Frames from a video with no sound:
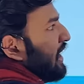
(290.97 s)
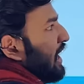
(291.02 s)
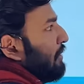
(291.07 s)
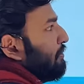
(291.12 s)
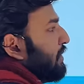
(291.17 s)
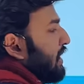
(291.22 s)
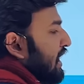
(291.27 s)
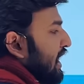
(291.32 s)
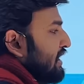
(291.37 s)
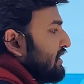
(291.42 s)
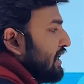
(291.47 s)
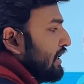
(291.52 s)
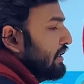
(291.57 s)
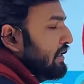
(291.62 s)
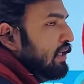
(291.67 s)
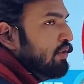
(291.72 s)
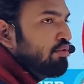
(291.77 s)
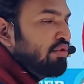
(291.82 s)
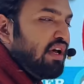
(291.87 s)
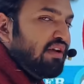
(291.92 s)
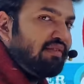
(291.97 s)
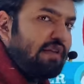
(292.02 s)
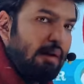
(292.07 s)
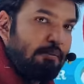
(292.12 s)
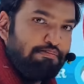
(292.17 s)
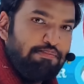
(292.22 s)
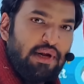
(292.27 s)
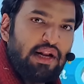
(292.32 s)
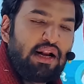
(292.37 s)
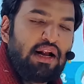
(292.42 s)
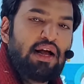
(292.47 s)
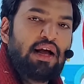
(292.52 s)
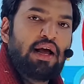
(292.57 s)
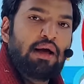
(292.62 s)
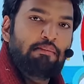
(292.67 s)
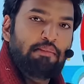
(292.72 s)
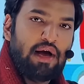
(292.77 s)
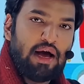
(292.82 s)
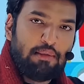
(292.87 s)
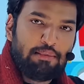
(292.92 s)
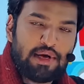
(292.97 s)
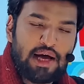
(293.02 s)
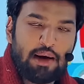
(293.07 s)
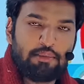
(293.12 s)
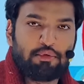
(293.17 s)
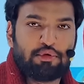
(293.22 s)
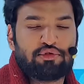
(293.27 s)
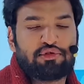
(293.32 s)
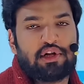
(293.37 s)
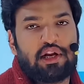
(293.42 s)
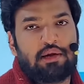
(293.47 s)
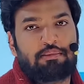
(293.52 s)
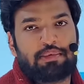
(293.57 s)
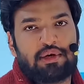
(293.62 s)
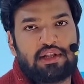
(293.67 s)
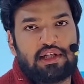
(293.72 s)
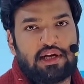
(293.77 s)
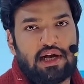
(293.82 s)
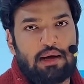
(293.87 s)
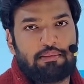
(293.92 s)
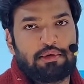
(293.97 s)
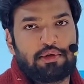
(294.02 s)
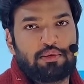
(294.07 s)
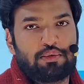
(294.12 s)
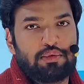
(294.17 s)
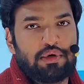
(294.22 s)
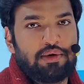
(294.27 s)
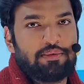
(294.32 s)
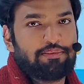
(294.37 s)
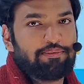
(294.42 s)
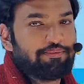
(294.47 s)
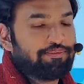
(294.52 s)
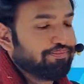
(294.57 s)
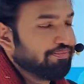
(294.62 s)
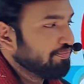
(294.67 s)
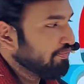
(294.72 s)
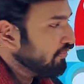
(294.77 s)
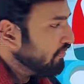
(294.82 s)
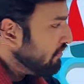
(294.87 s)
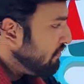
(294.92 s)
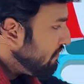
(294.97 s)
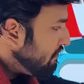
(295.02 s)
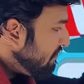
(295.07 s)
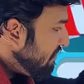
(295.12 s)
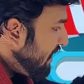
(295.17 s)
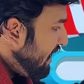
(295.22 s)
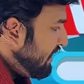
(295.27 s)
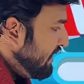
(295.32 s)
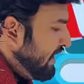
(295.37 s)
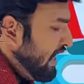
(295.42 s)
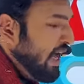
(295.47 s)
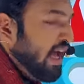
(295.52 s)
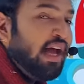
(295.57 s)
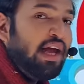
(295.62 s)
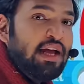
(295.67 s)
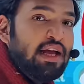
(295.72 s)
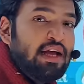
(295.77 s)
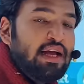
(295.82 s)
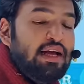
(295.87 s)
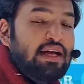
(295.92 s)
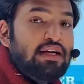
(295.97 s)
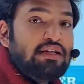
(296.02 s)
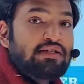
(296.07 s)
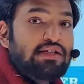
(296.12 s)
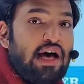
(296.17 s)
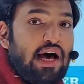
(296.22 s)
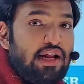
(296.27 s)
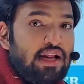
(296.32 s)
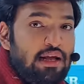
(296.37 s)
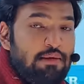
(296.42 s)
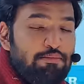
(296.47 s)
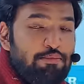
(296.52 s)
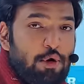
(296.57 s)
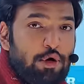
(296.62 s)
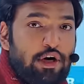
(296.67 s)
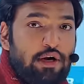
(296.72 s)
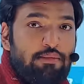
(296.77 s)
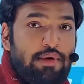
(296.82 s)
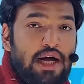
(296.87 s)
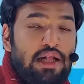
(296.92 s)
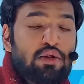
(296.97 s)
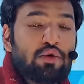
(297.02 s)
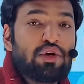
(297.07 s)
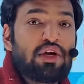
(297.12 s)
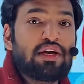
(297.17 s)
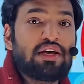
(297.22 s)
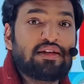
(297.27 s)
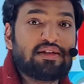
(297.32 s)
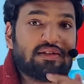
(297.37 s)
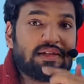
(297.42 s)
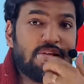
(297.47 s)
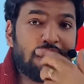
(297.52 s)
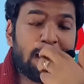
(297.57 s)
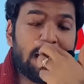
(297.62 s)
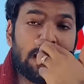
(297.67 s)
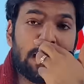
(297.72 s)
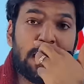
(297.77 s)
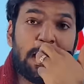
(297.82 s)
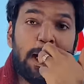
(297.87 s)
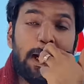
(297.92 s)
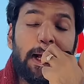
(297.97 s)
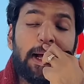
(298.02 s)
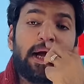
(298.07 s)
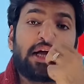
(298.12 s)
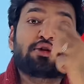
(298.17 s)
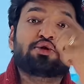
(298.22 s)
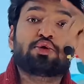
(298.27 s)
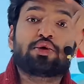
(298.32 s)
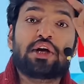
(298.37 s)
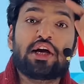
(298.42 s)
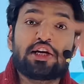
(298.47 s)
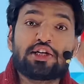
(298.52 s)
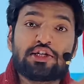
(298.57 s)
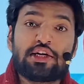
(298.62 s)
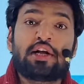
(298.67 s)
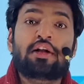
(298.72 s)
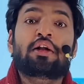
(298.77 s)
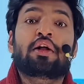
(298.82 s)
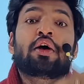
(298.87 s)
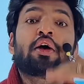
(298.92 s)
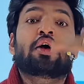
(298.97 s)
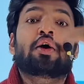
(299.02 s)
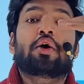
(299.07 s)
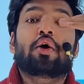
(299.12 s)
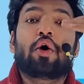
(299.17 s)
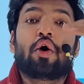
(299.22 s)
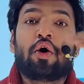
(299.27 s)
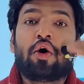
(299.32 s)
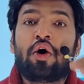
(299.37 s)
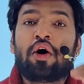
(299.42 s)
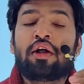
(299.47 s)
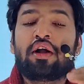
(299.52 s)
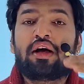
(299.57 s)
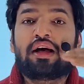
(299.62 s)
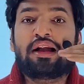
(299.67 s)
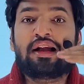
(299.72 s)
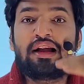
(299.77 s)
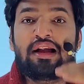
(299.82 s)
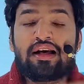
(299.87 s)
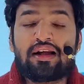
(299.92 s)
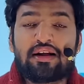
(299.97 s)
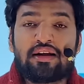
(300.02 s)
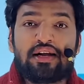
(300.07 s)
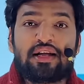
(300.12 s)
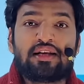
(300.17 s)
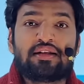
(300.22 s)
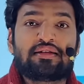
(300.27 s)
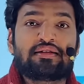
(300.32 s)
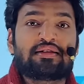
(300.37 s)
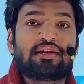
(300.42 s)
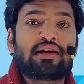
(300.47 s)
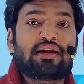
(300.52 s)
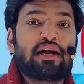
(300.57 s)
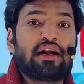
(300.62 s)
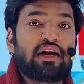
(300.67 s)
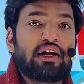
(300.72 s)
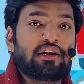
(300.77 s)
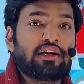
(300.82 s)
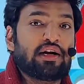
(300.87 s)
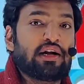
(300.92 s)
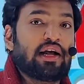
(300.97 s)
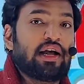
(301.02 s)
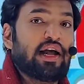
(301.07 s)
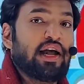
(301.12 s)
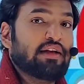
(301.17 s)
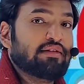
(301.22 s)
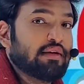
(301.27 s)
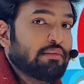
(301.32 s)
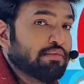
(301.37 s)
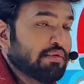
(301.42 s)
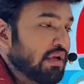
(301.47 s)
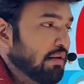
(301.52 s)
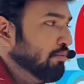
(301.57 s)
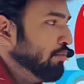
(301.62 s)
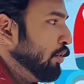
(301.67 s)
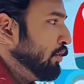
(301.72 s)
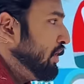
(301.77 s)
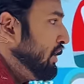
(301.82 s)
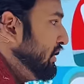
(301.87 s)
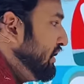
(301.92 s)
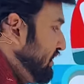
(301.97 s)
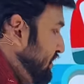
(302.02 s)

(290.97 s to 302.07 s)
टेप लगाई जाती है उसका सैंपल मैं अभी आपको स्क्रीन पर दिखा भी दूंगा ये सारी इंपॉर्टेंट बात होगी किससे रिलेटेड एजुकेशन और लर्निंग से रिलेटेड एक सबसे इंपॉर्टेंट